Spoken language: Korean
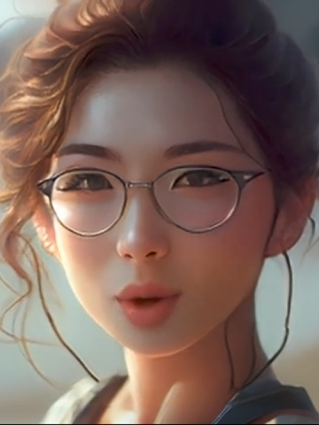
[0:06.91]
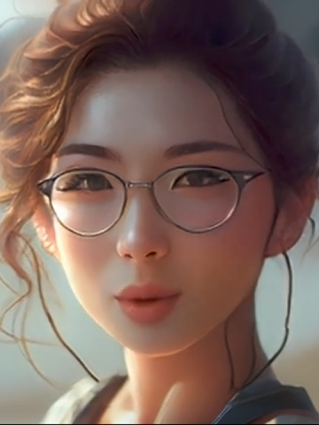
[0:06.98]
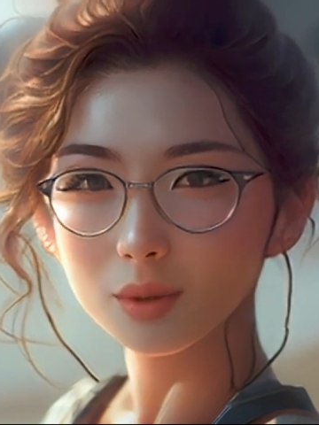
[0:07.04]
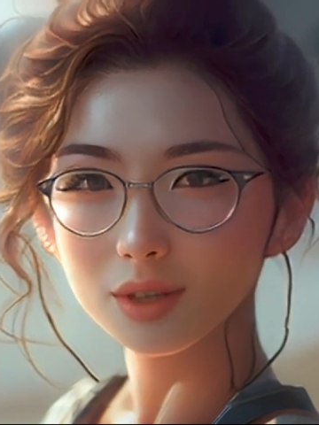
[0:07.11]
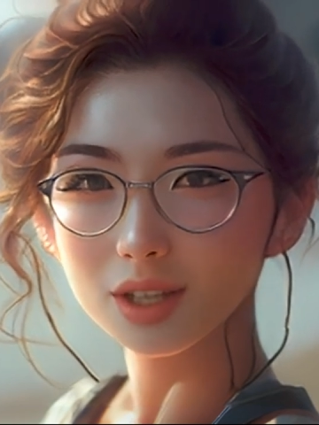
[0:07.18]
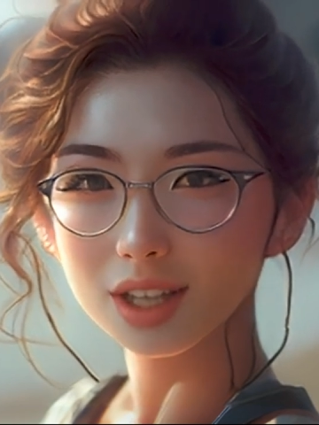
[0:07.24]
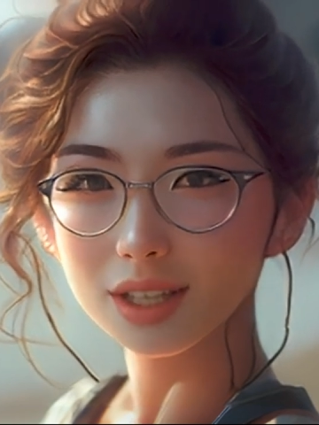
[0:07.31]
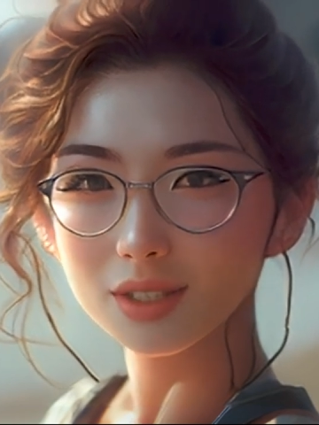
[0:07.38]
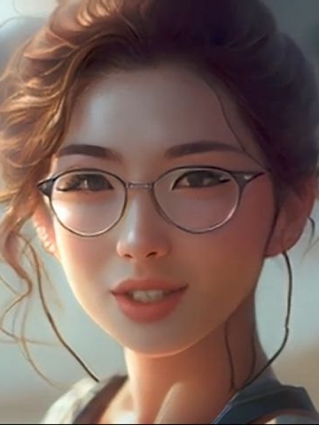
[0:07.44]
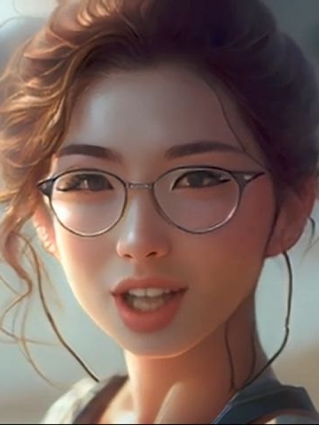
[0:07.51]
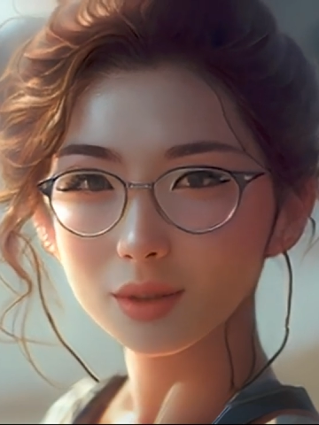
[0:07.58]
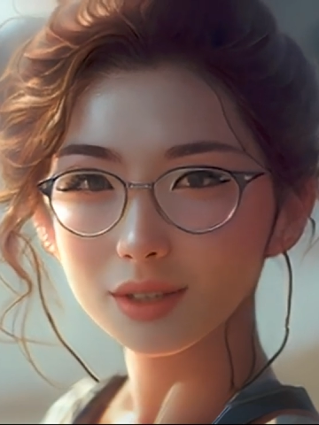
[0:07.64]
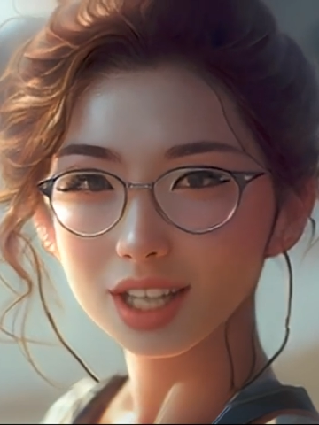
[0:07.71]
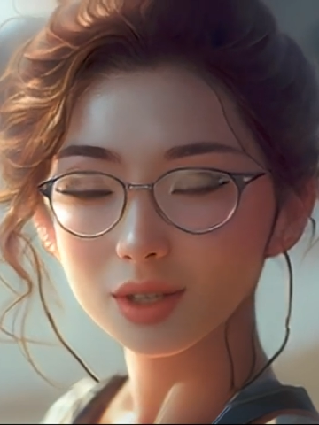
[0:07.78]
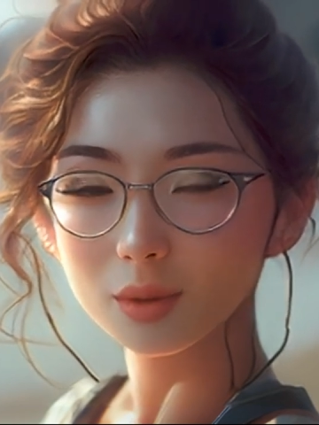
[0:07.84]
오늘은
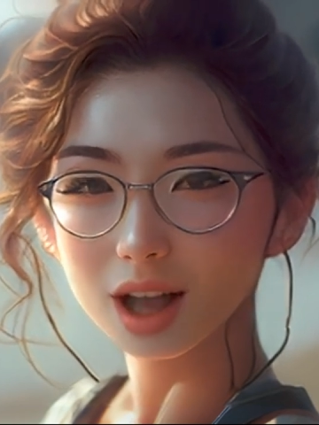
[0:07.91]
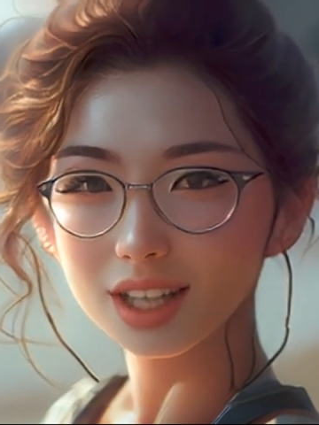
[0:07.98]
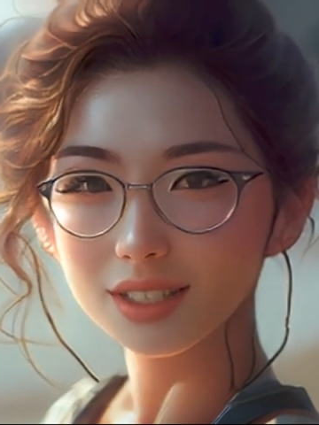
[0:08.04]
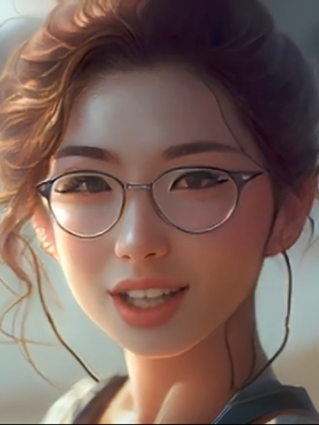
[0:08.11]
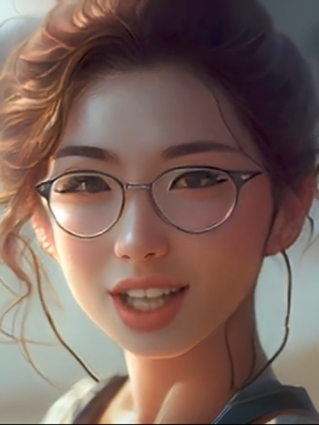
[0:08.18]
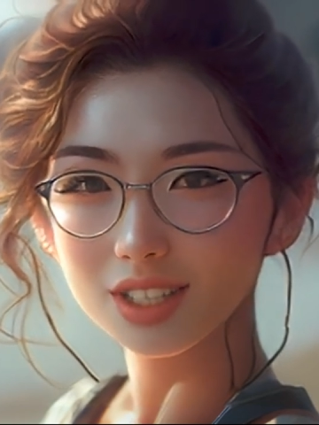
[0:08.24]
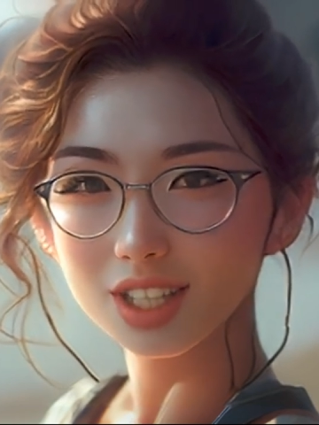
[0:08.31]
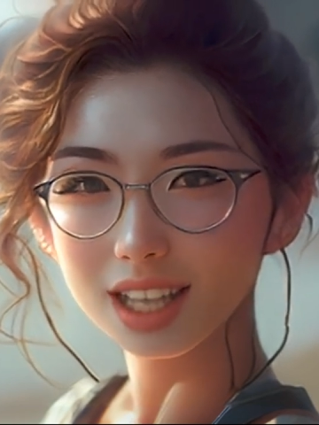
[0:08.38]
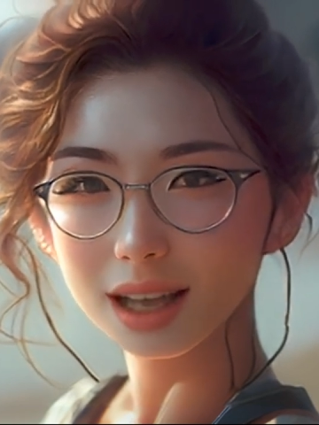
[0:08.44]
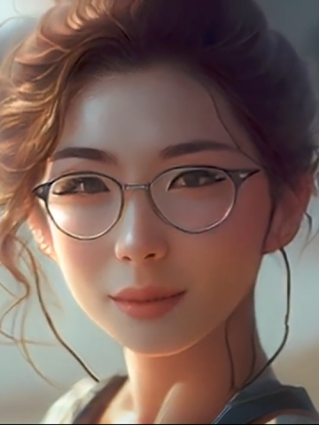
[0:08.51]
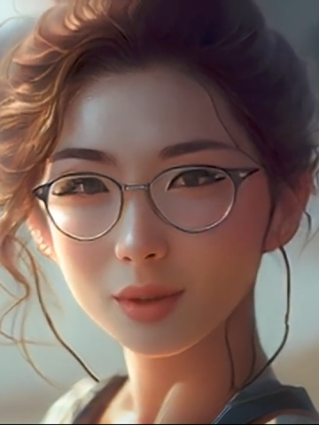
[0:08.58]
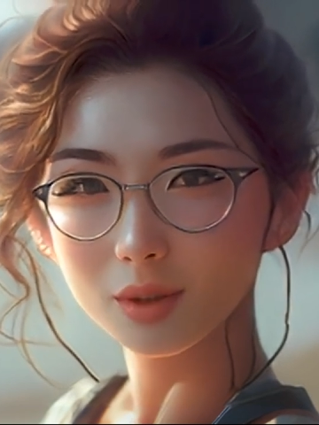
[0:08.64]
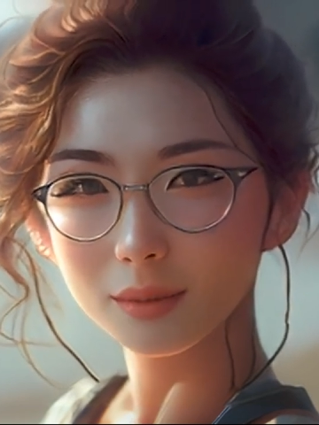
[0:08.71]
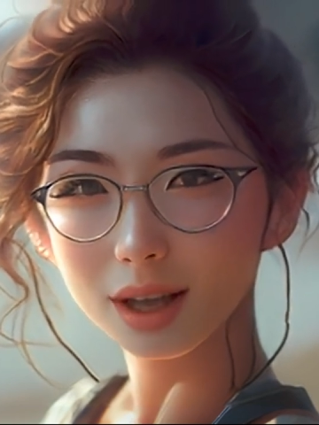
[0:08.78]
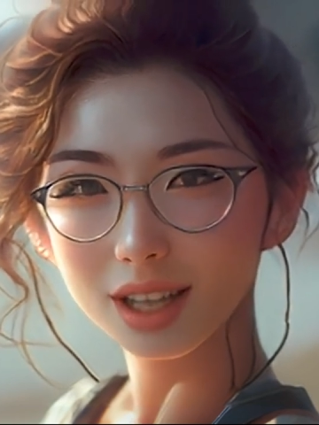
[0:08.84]
경기도 안산시
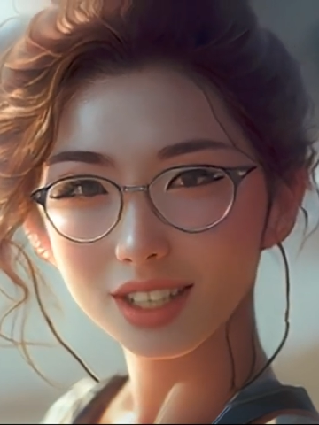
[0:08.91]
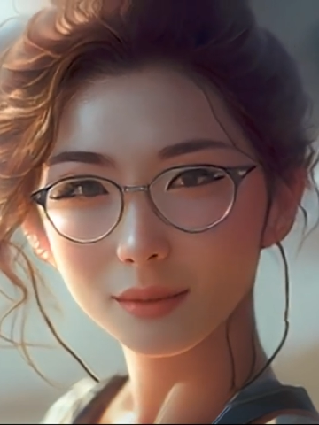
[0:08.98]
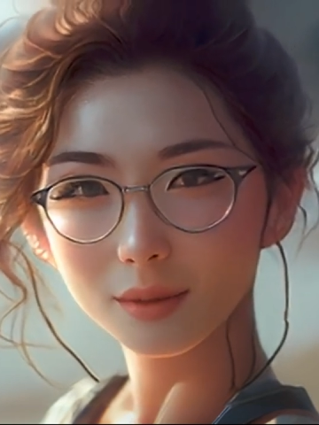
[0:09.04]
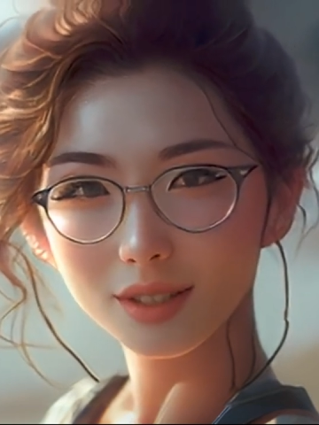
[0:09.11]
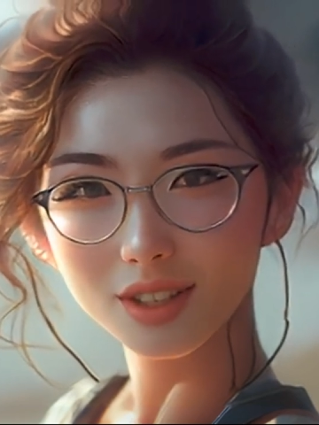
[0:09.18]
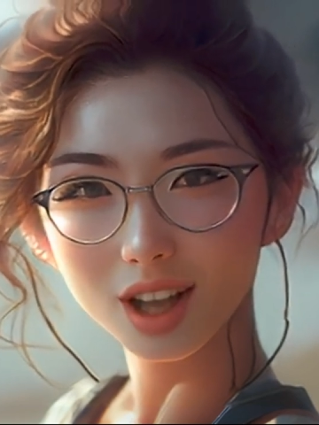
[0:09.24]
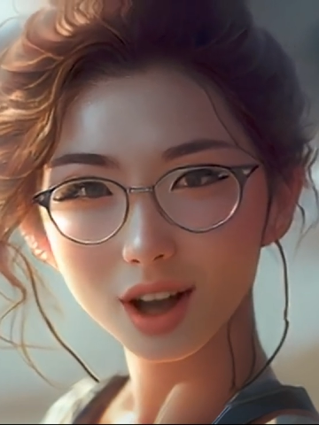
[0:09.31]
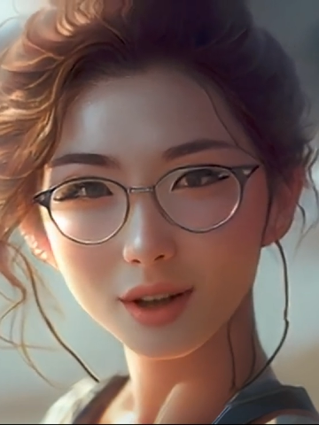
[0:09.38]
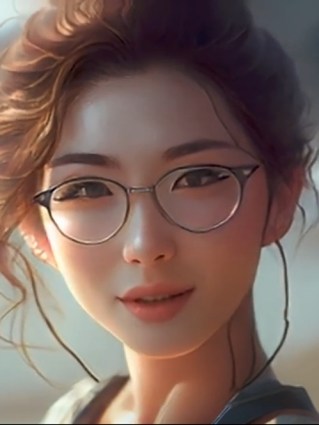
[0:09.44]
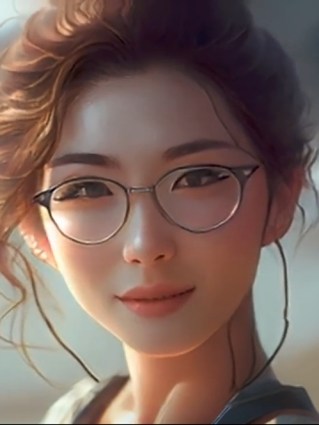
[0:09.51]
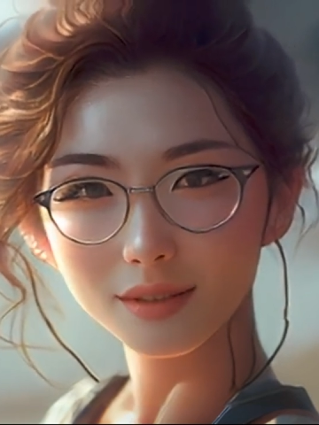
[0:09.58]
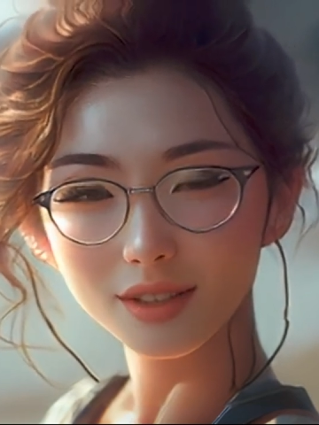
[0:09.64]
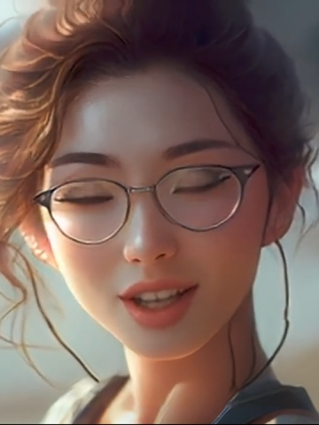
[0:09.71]
대부도 맛집에서